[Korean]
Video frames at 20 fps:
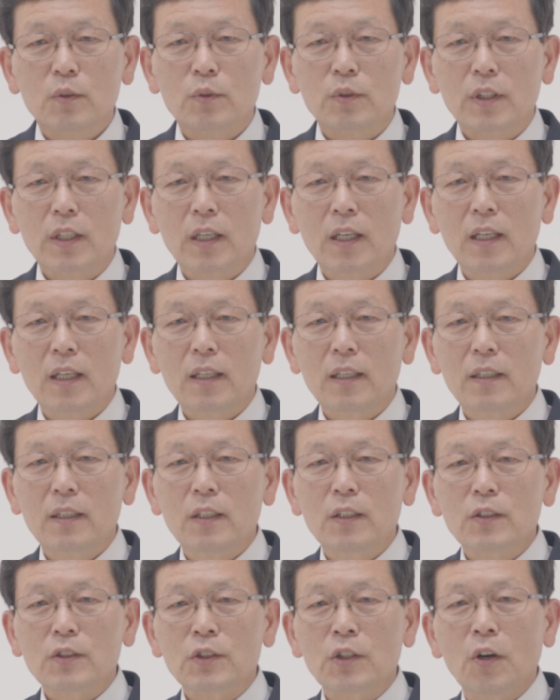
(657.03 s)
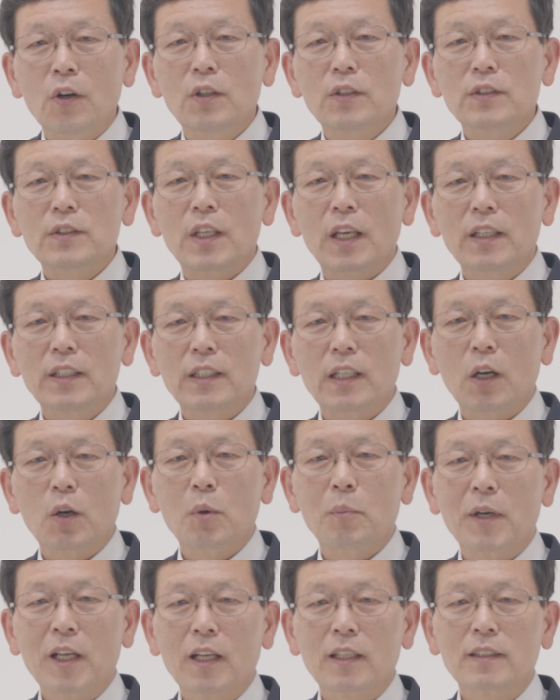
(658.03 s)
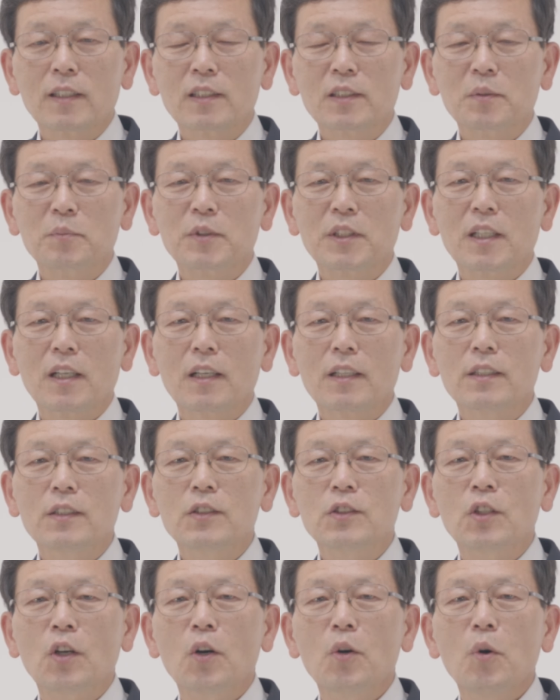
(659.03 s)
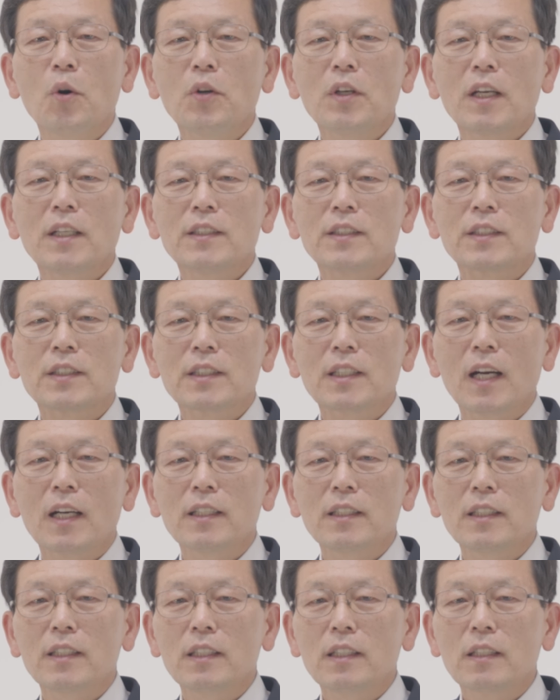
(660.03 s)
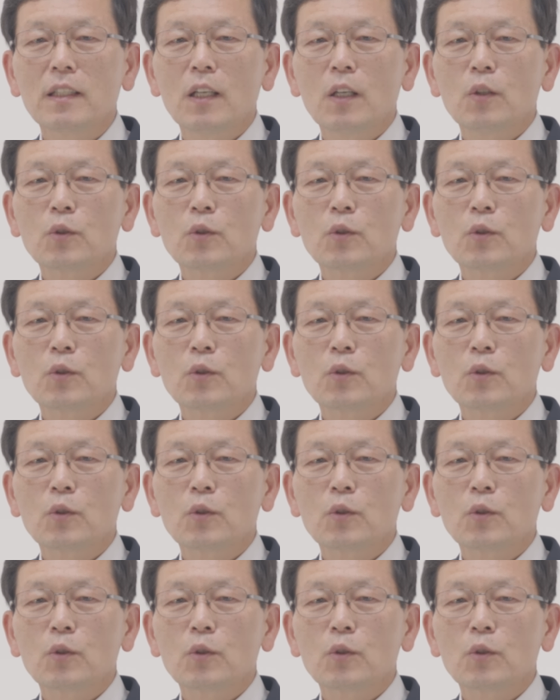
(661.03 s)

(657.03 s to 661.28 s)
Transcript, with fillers: 우리가 영생이라고 말하지 않습니까? 영원한 시간이